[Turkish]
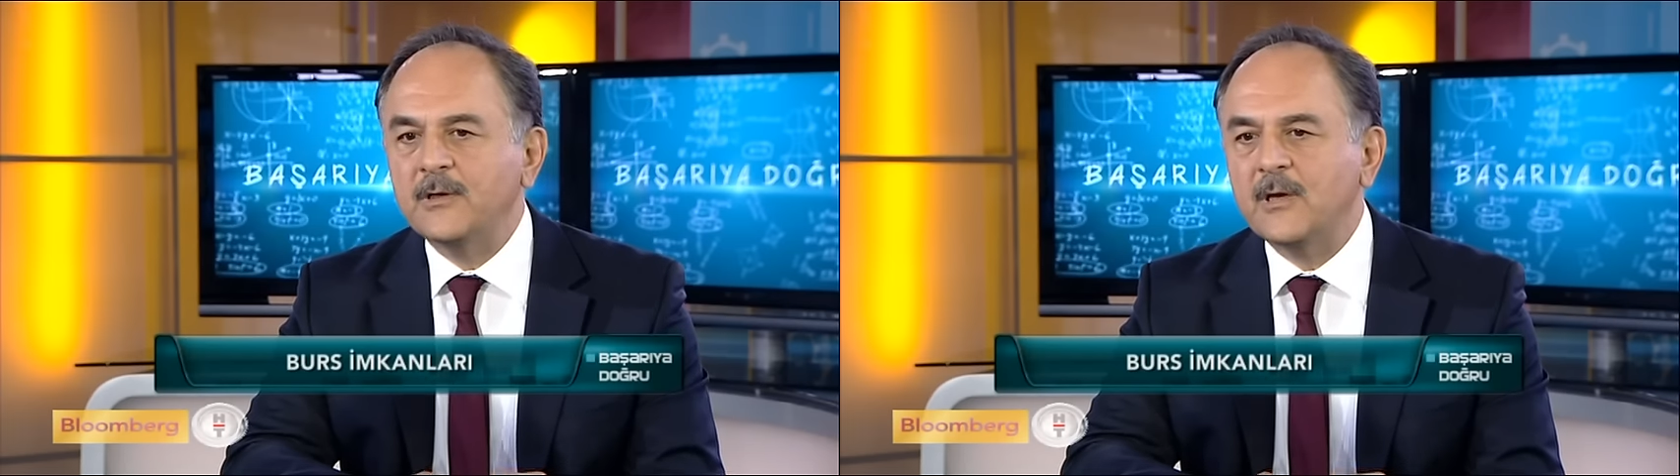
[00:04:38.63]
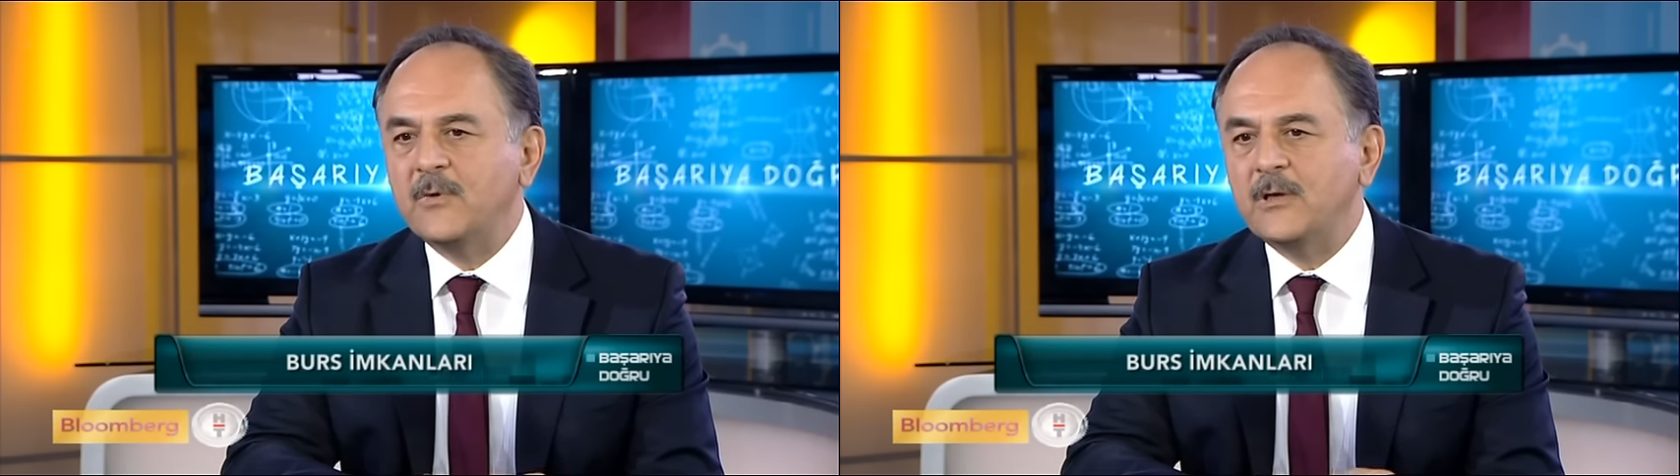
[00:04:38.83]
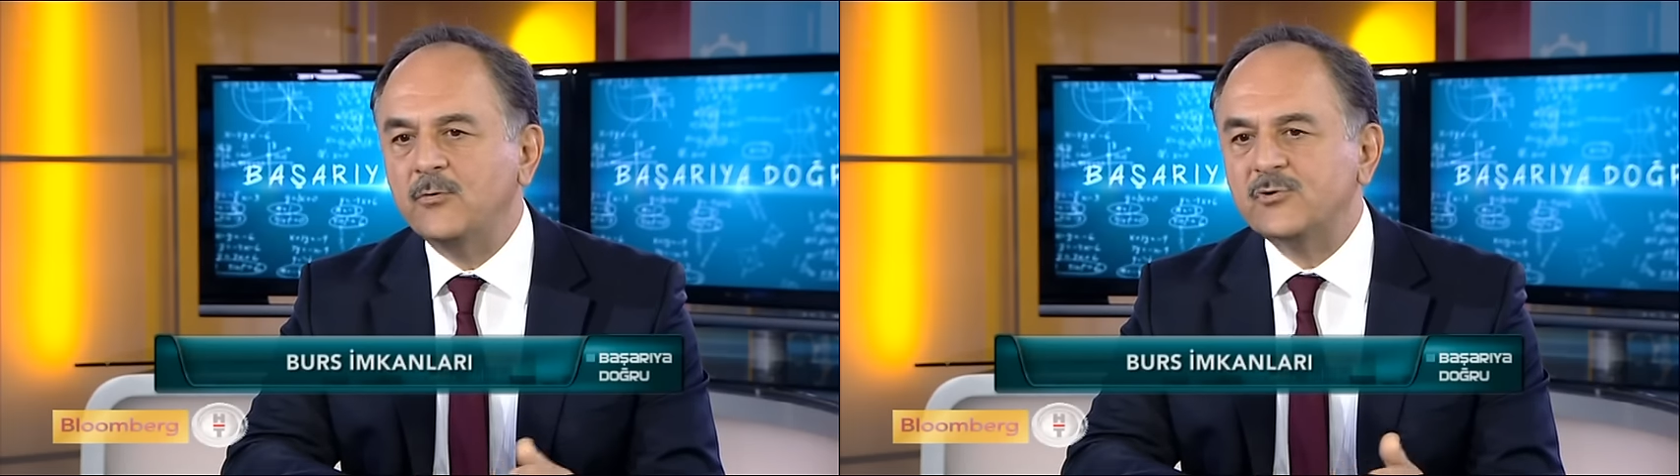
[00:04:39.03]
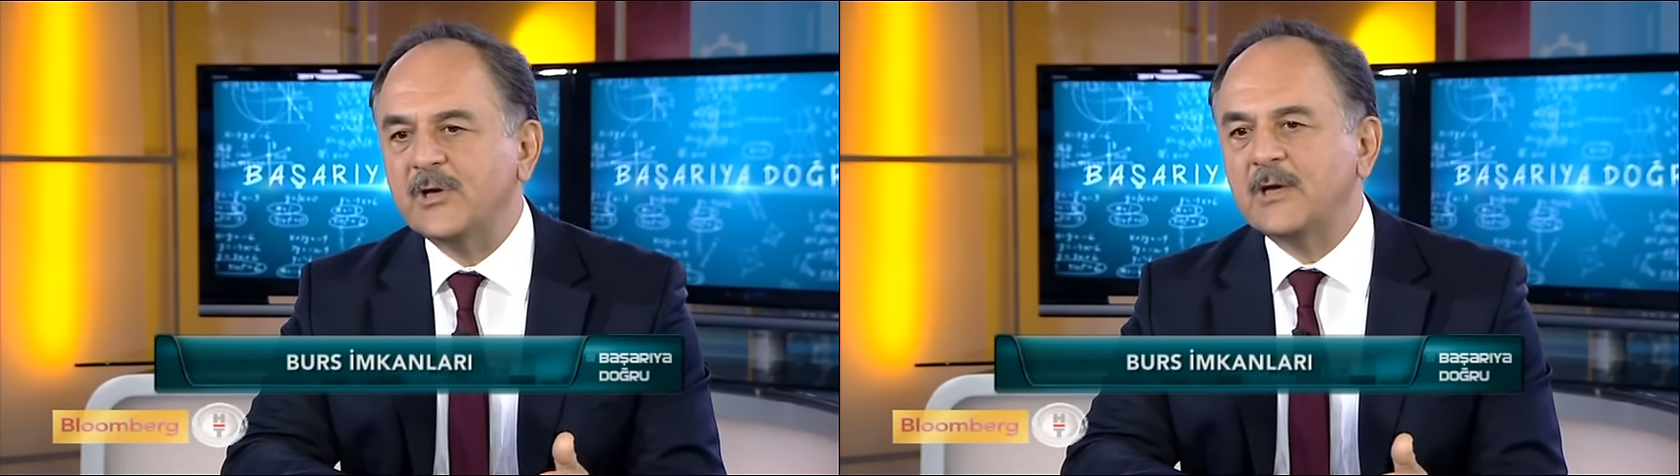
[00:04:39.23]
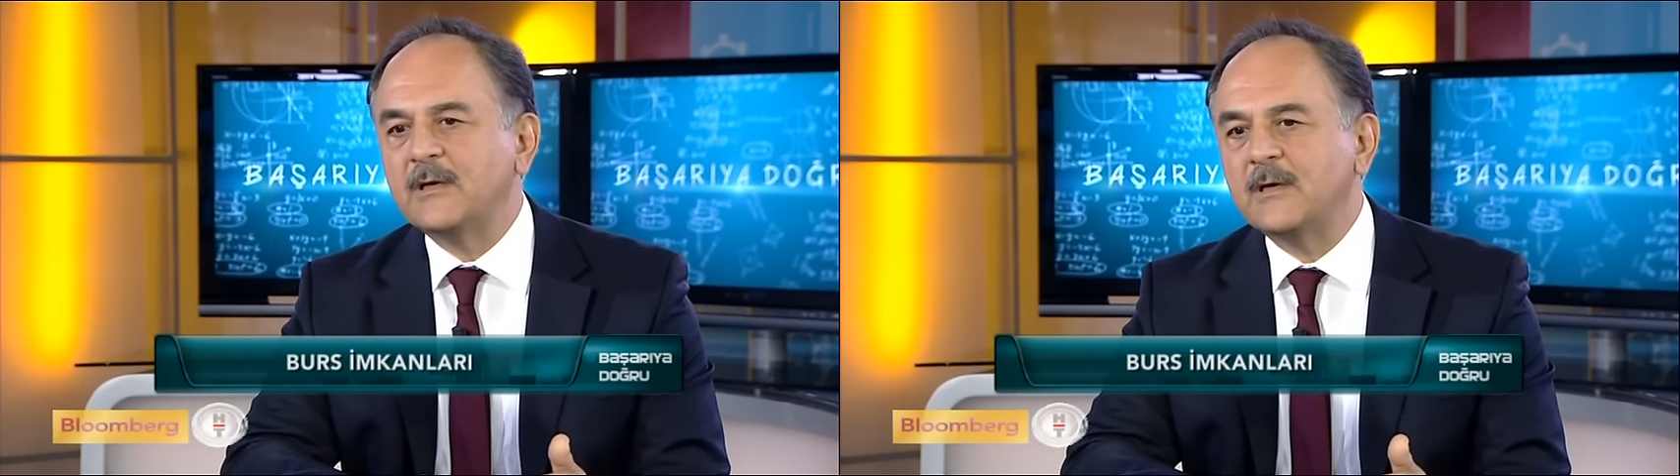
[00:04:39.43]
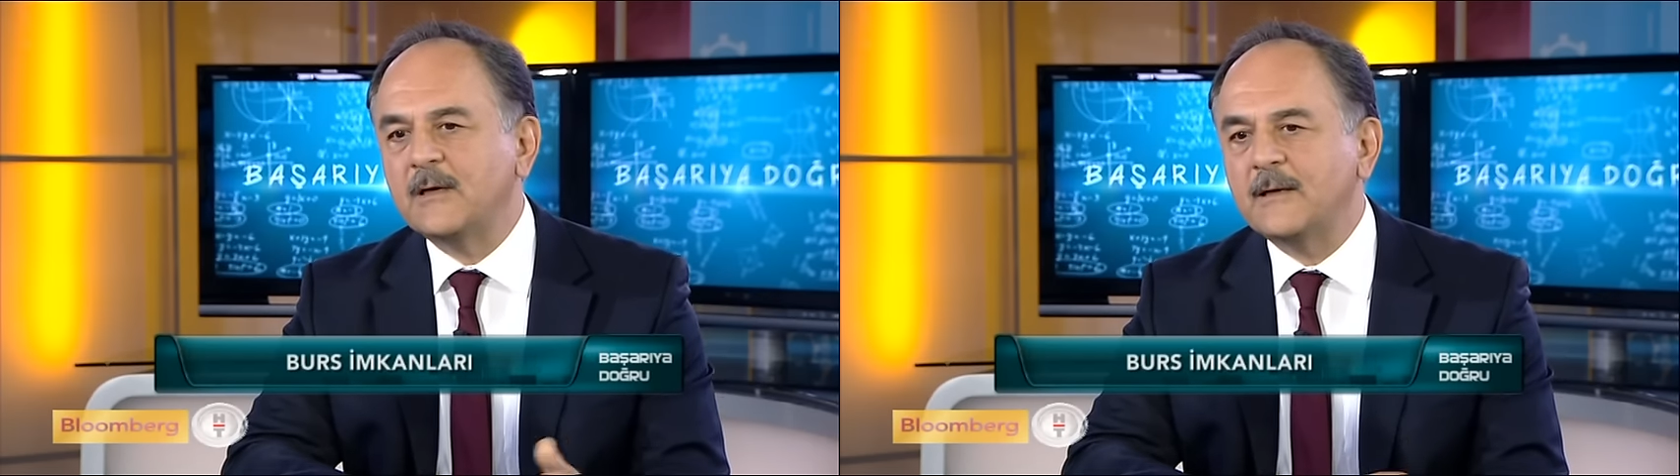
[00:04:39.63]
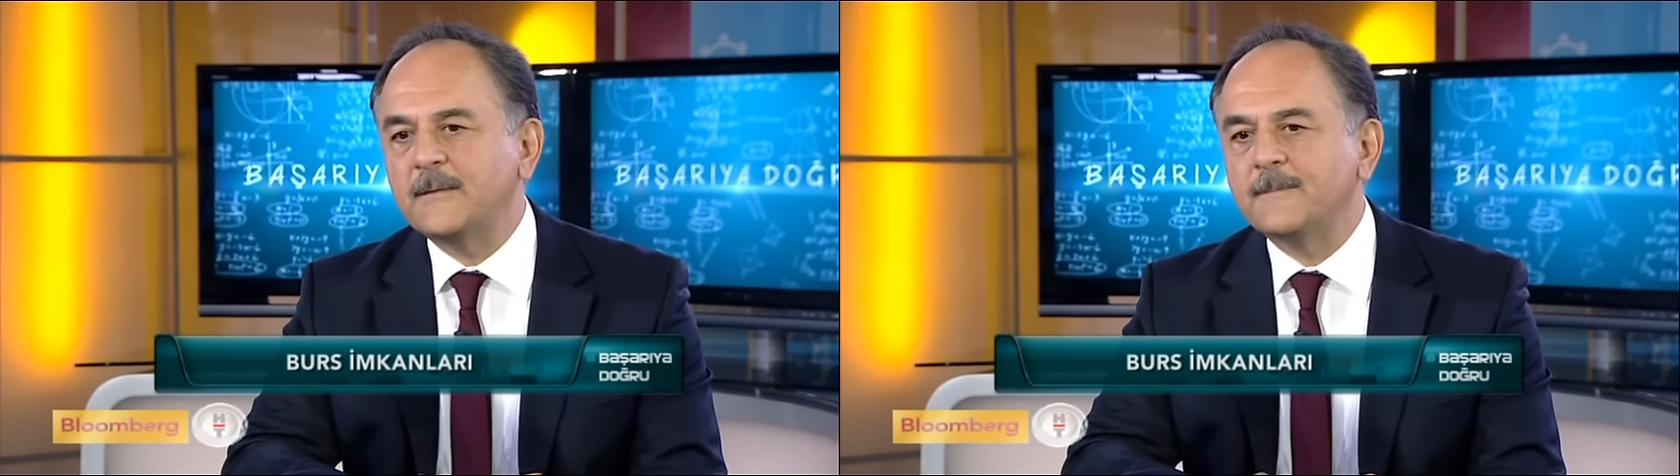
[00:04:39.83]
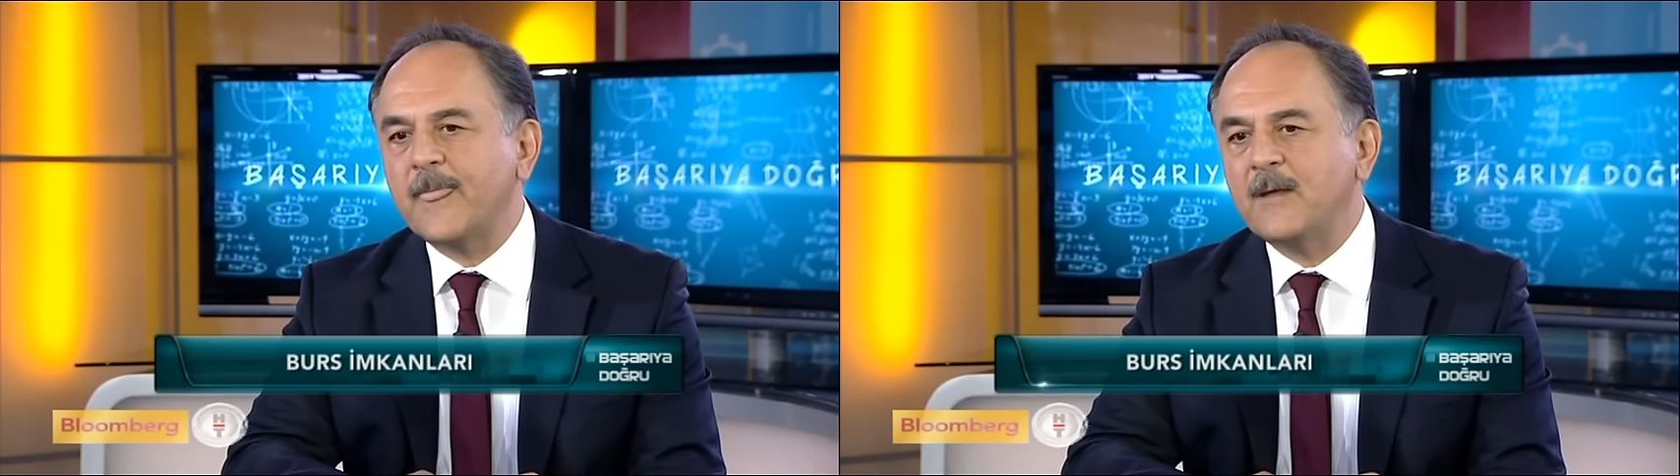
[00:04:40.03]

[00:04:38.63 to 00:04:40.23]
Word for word: Tabii yüksek e,